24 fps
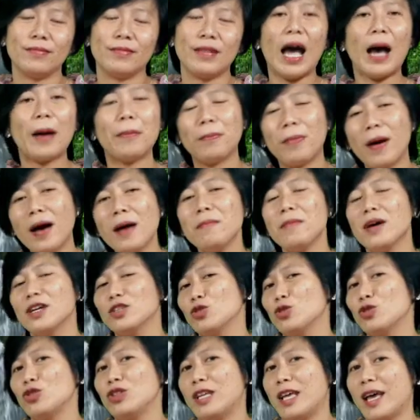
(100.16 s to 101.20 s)
Apa
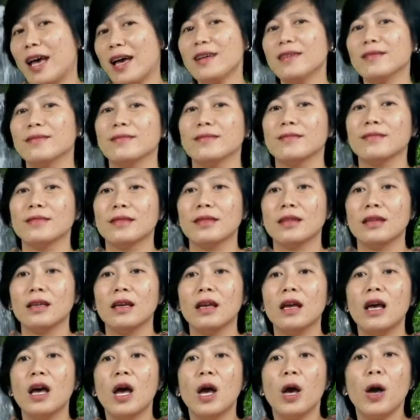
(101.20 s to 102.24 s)
maksudnya?
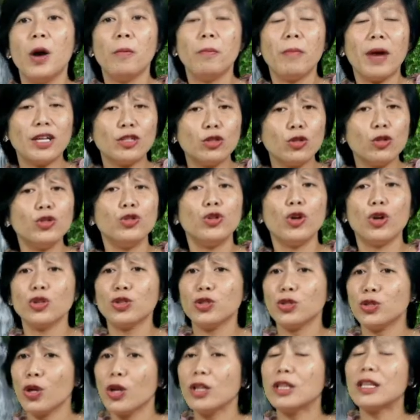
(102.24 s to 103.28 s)
Maksud John
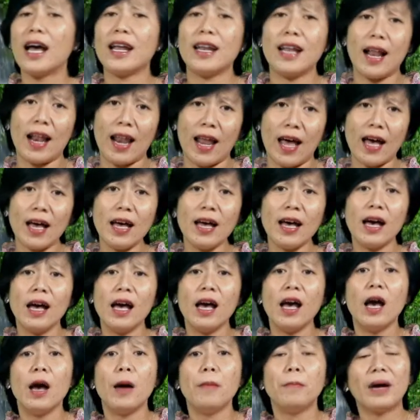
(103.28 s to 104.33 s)
Stott adalah
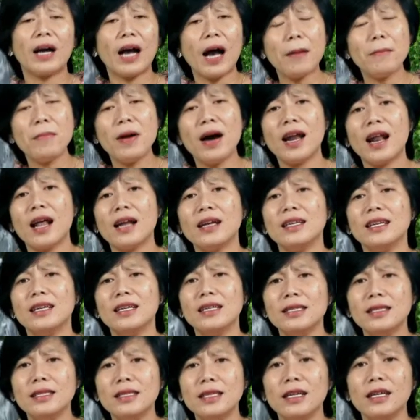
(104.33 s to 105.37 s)
pekabaran
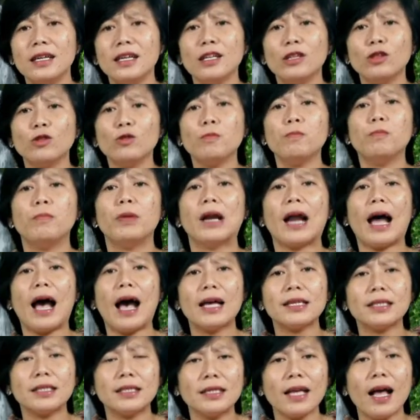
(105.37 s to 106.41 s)
Injil itu
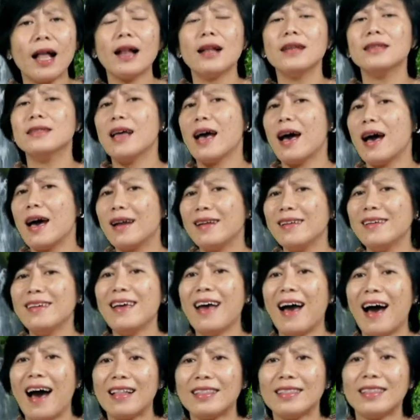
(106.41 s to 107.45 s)
berasal dari
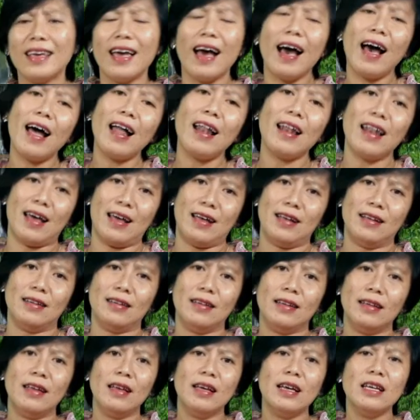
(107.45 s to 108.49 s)
hati Allah.
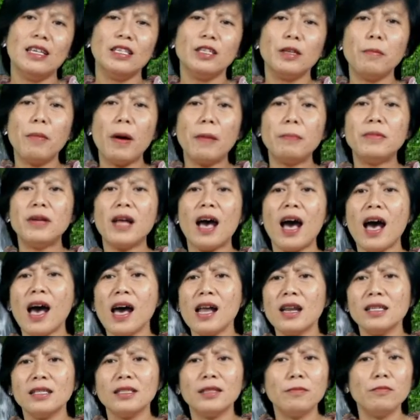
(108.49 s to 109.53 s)
Sebab
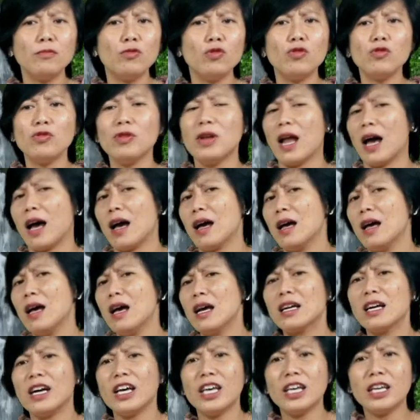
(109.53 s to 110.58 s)
dari semula
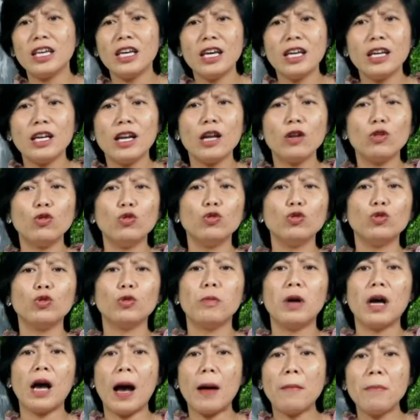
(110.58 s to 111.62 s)
keinginan untuk
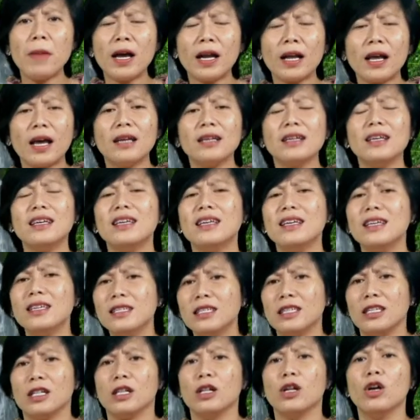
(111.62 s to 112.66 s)
mengabarkan
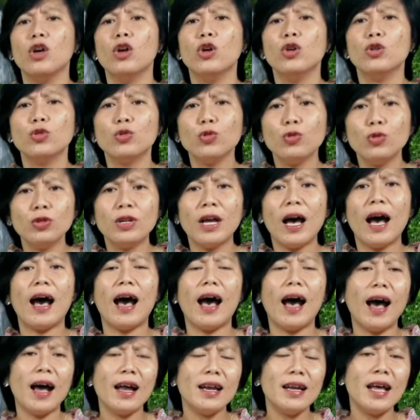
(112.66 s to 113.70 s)
Injil sudah
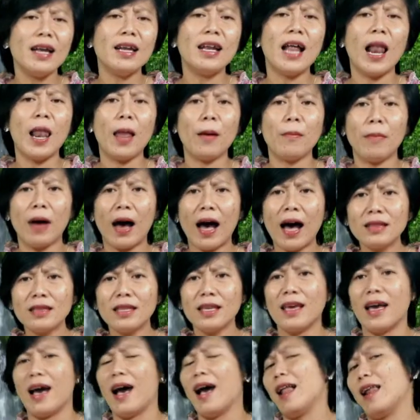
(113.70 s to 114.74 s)
ada dalam
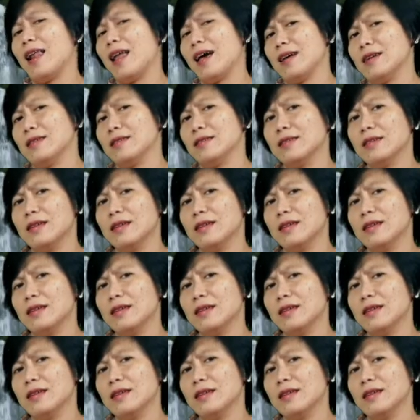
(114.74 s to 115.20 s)
hati Allah.